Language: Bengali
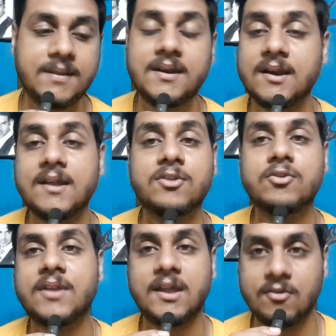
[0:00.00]
দেবদা এটার
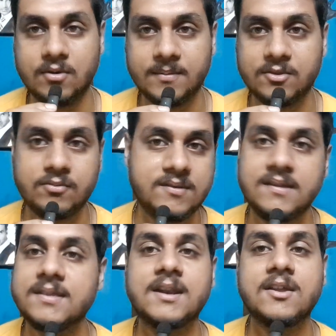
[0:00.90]
ক্ষেত্রেও তাই করবে তো
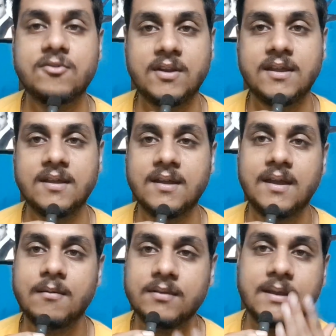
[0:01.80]
চিন্তার কিছু নেই
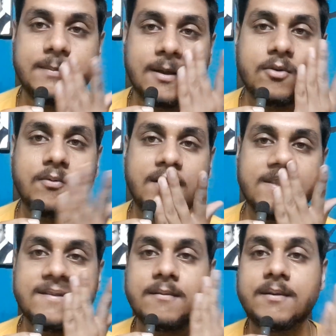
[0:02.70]
এবং দেবদা এখন
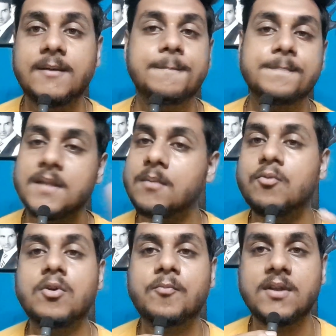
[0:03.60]
অভিনেতা হিসেবে
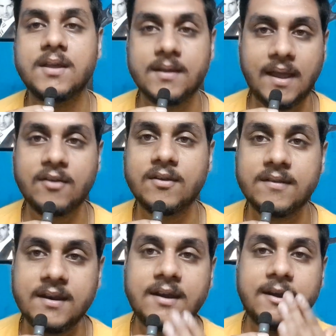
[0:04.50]
পুরোপুরি একশো
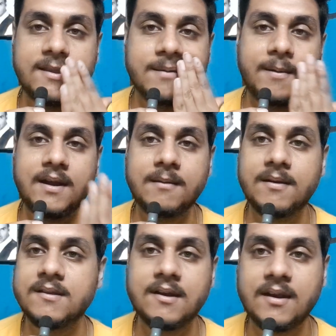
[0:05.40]
আশি ডিগ্রি নিজেকে পাল্টে
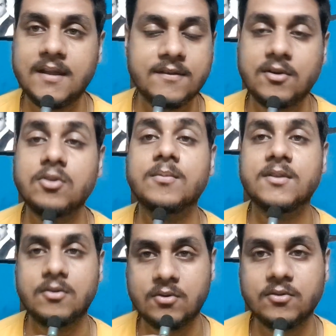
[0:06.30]
ফেলেছে এটা নিয়ে আশা করি
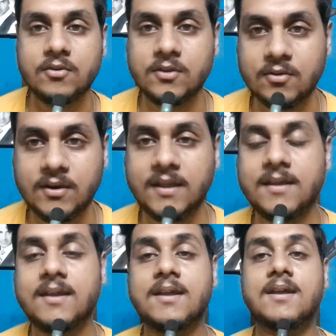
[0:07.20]
তোমাদের কোনো সন্দেহ নেই
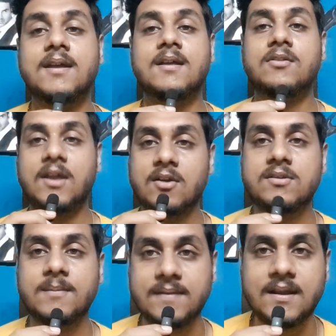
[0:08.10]
তো এই
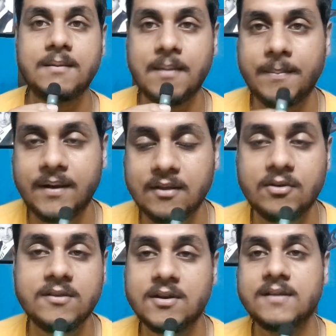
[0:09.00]
হচ্ছে বেসিক্যালি ব্যাপার
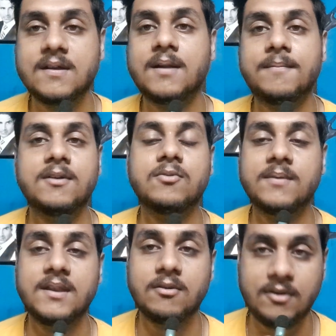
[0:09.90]
এগুলোই ছিল আজকের আপডেট
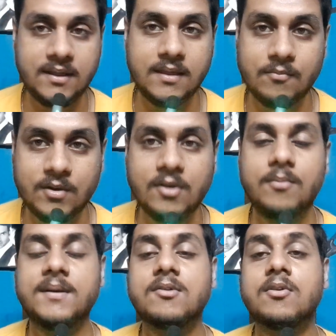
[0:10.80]
তোমাদের এগুলো নিয়ে কি মনে হয়
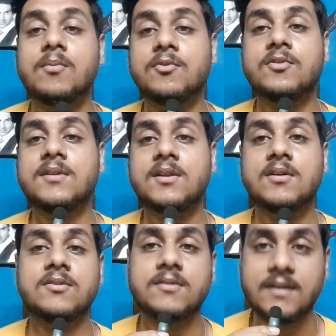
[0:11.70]
কমেন্ট করো অবশ্যই
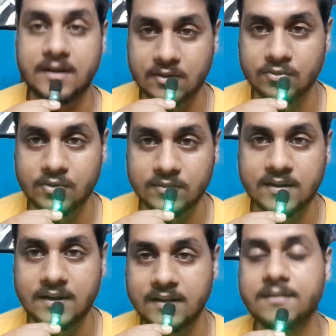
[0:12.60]
জানিও আজ ওই চ্যানেলটা নতুন
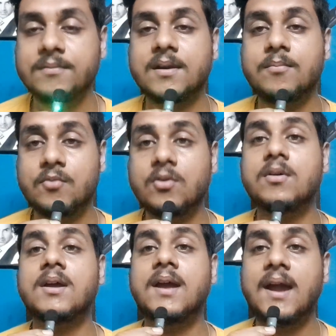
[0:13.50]
চ্যানেলটাকে সাবস্ক্রাইব করো
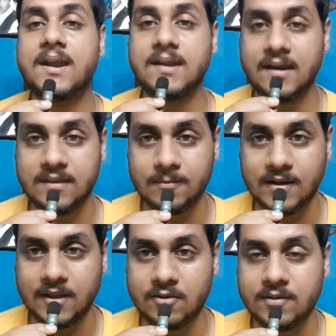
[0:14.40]
অ্যান্ড কেটতে
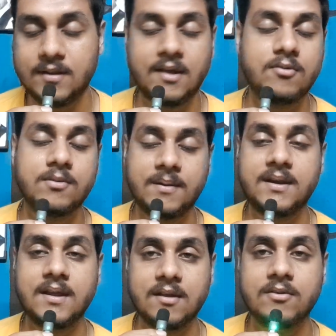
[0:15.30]
বেল আইকন এখন তো ভাই
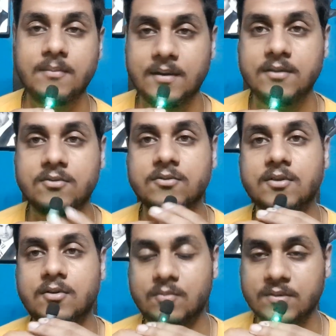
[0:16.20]
টেক কেয়ার সবাই ভালো থেকো
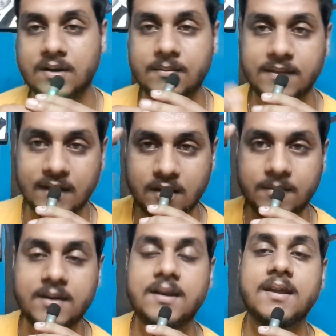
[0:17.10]
সুস্থ থেকো নমস্কার আবার দেখা
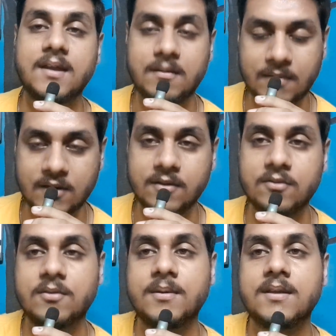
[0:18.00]
হবে টেক কেয়ার ভালো
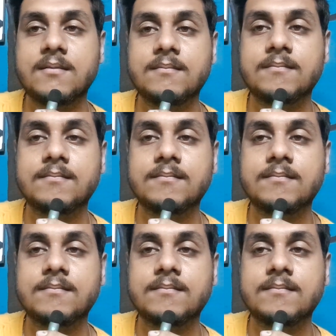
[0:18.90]
থেকো সবাই